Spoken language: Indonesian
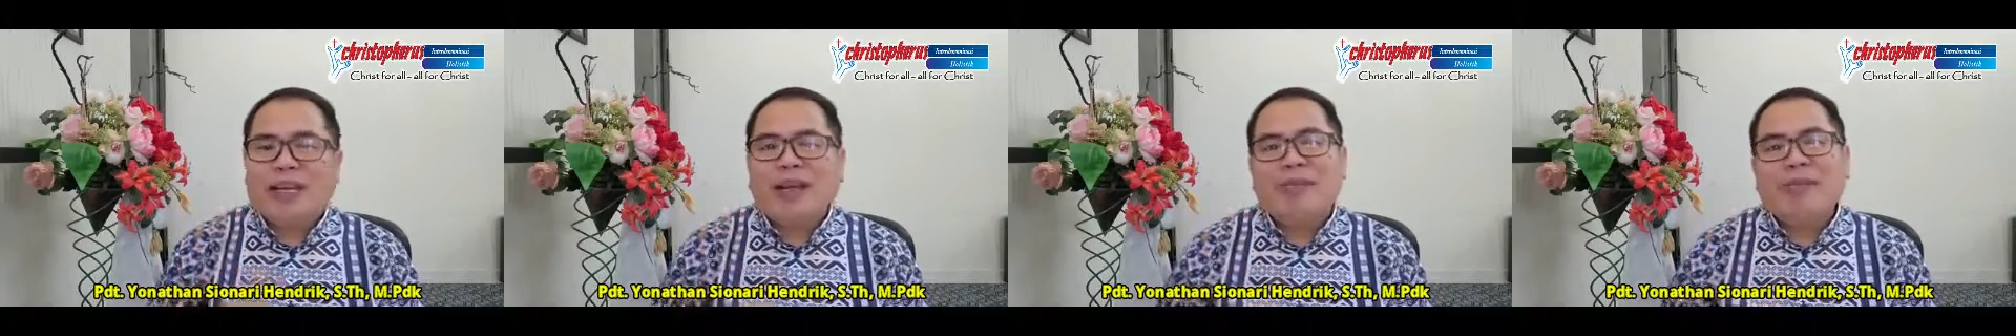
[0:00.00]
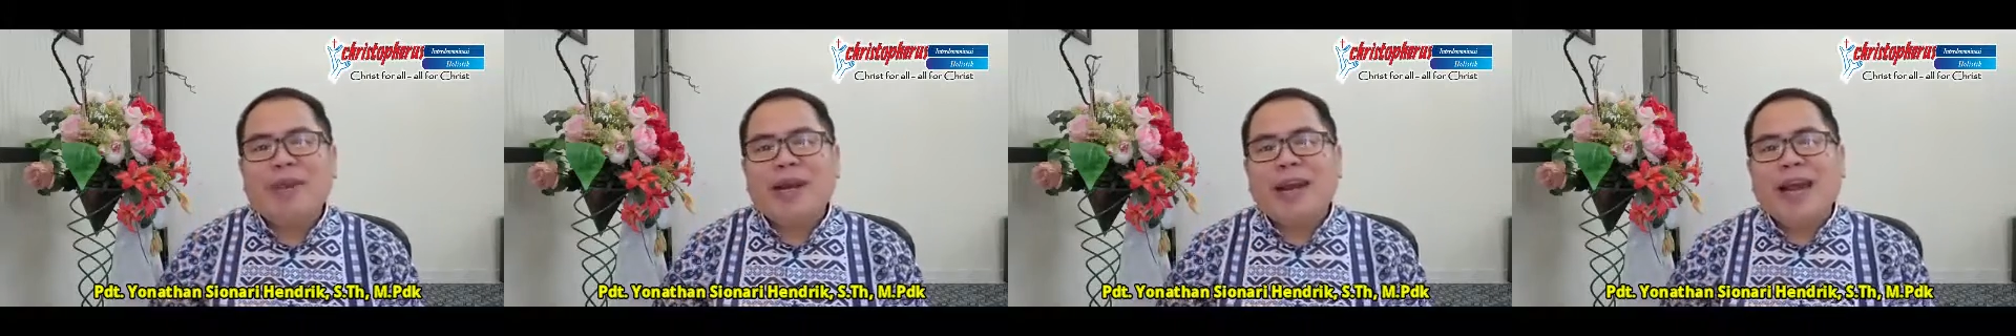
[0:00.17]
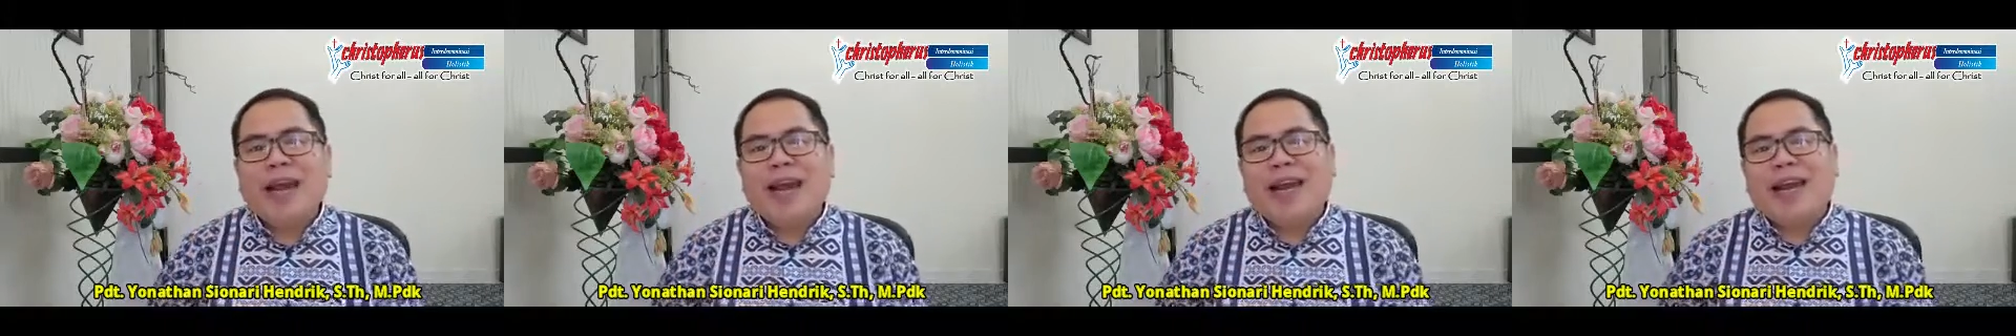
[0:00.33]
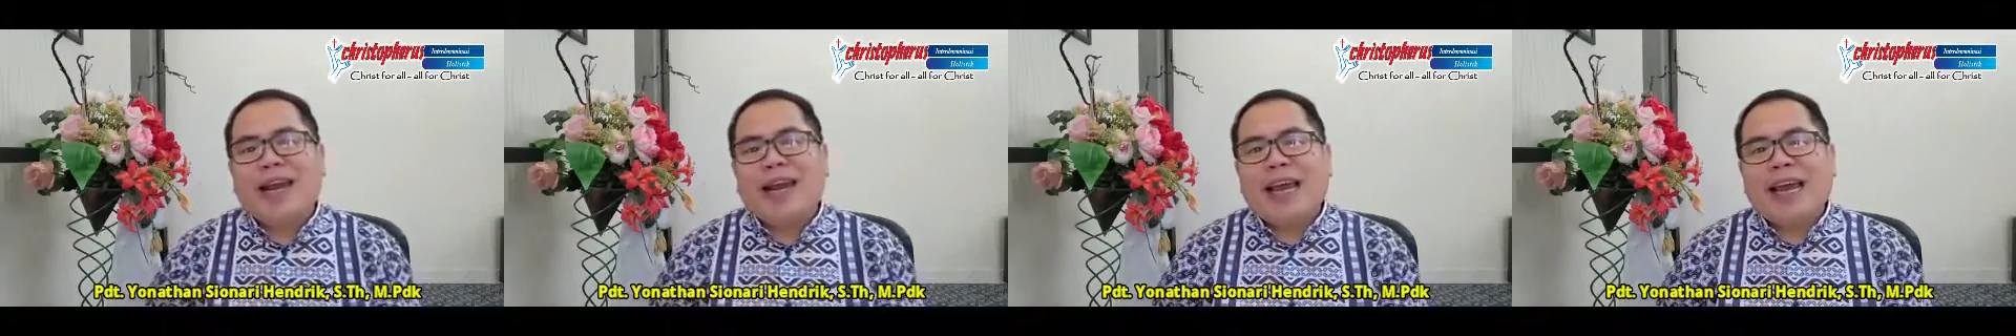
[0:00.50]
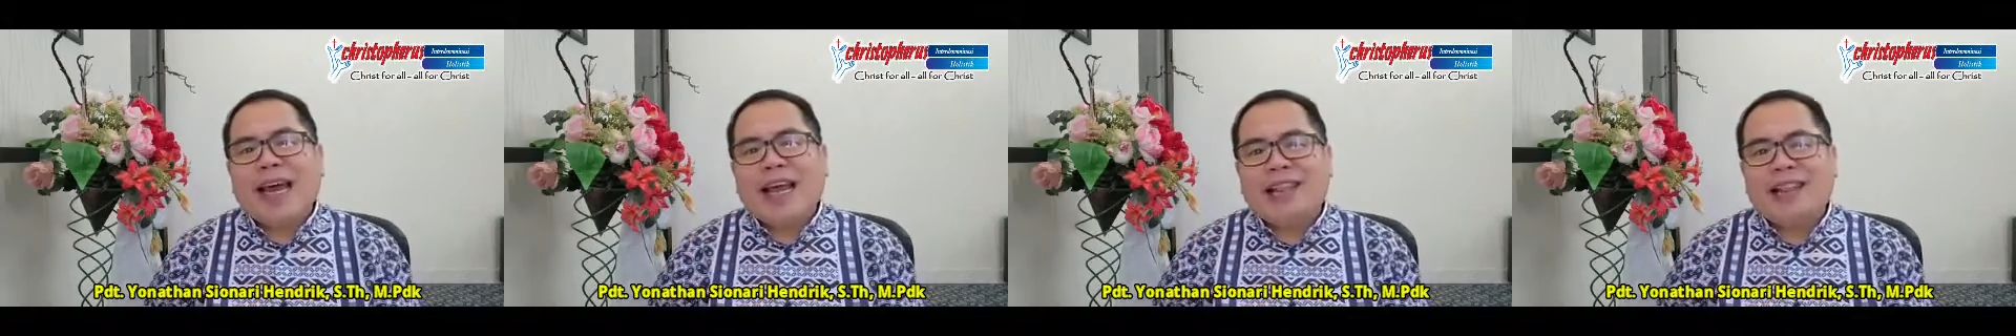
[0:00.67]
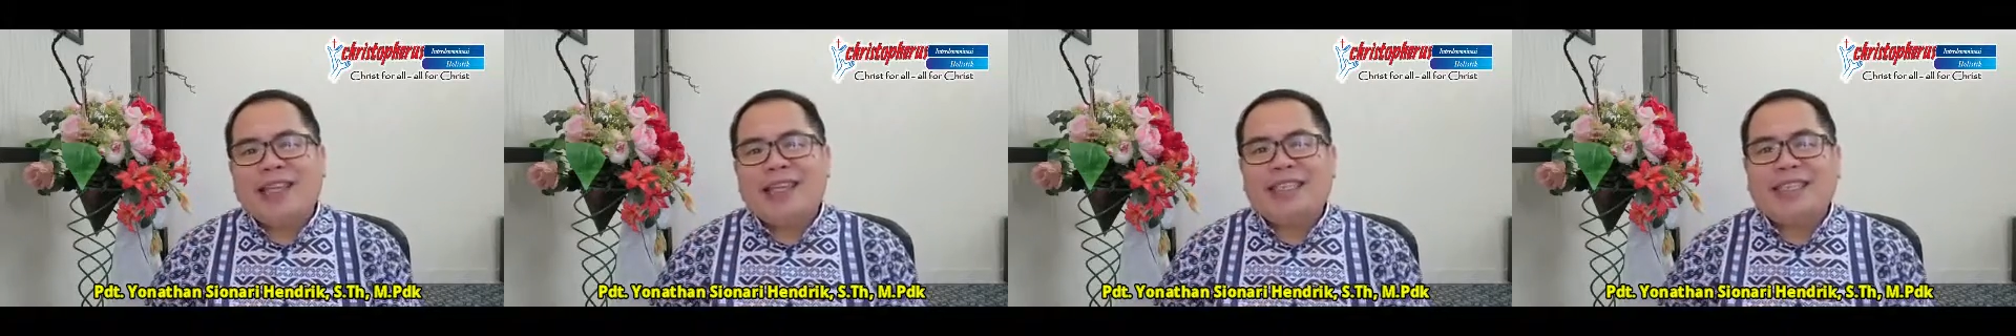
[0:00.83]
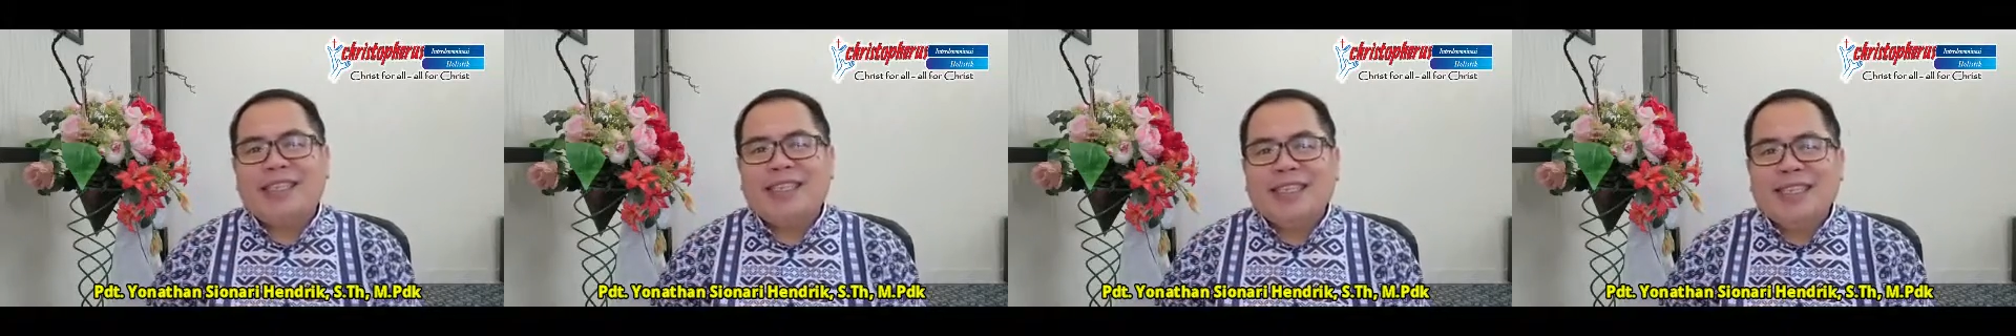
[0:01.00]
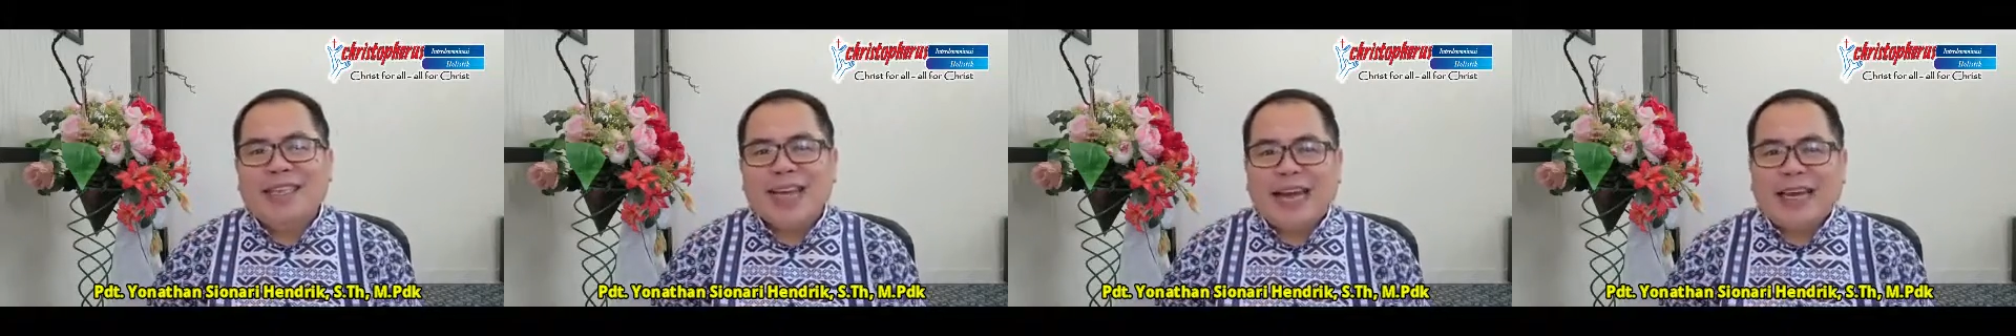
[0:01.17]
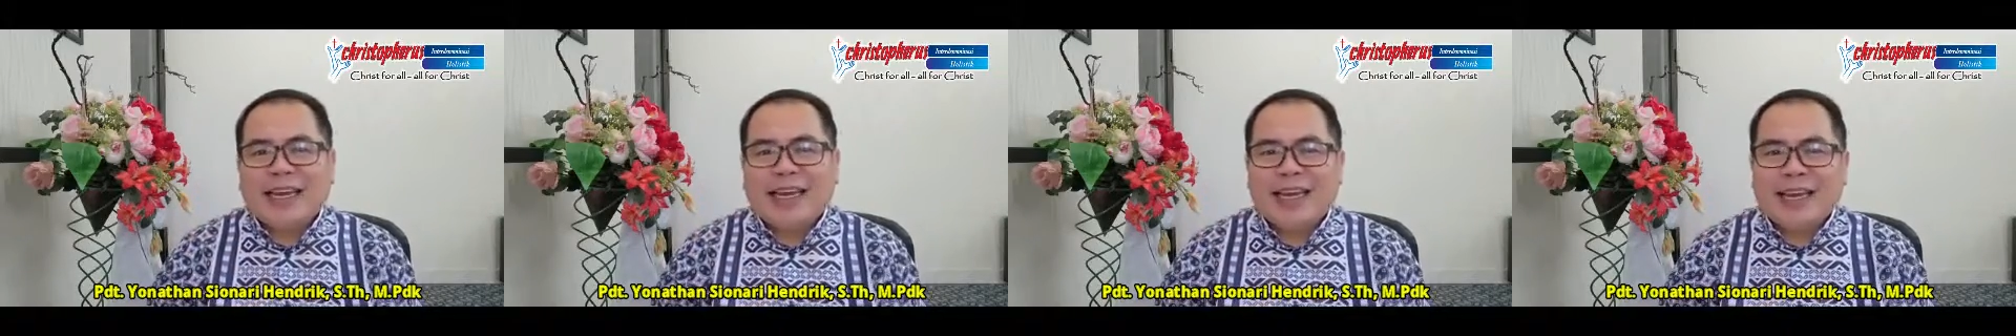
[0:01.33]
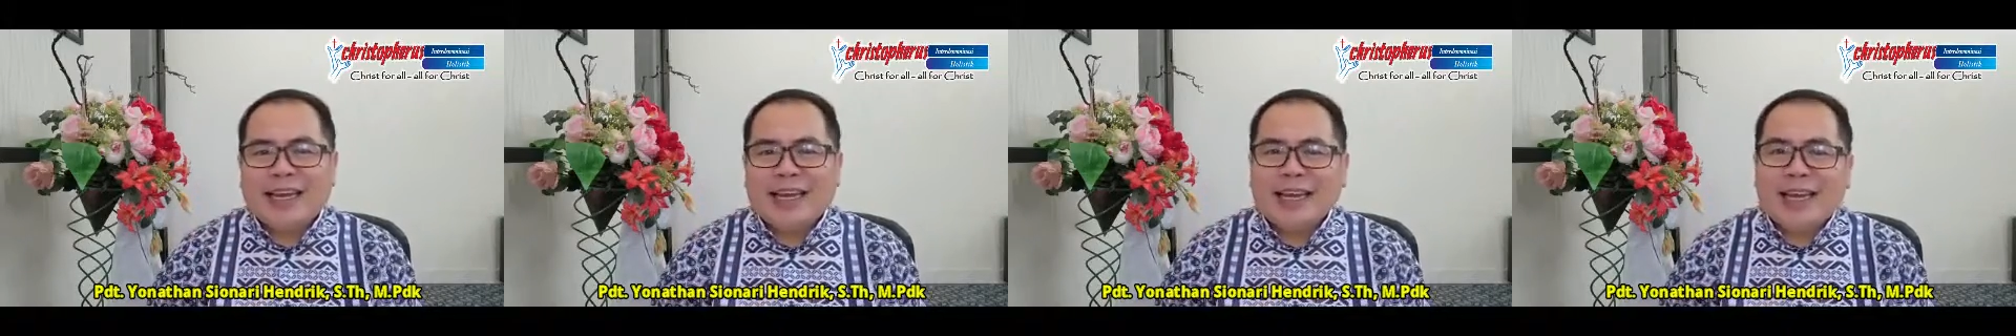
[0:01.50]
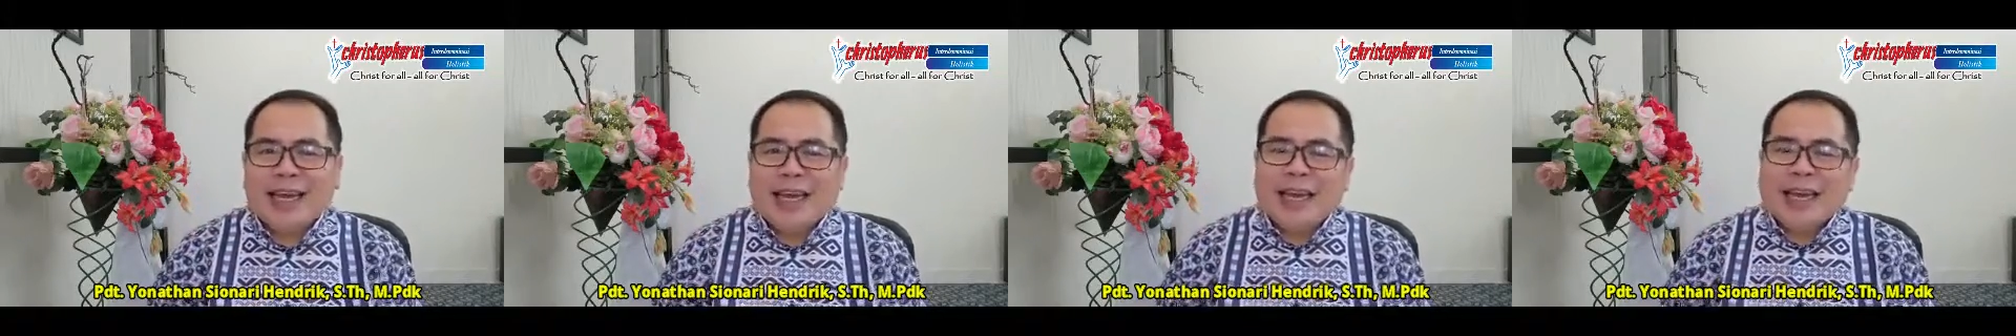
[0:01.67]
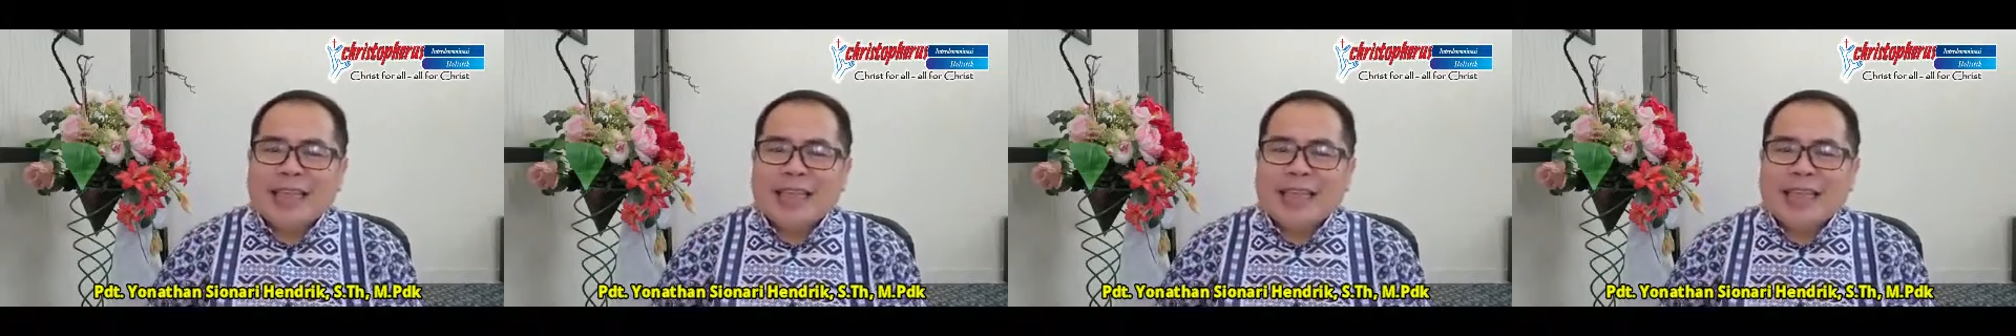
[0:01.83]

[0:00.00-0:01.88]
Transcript: kemenangan atas daging.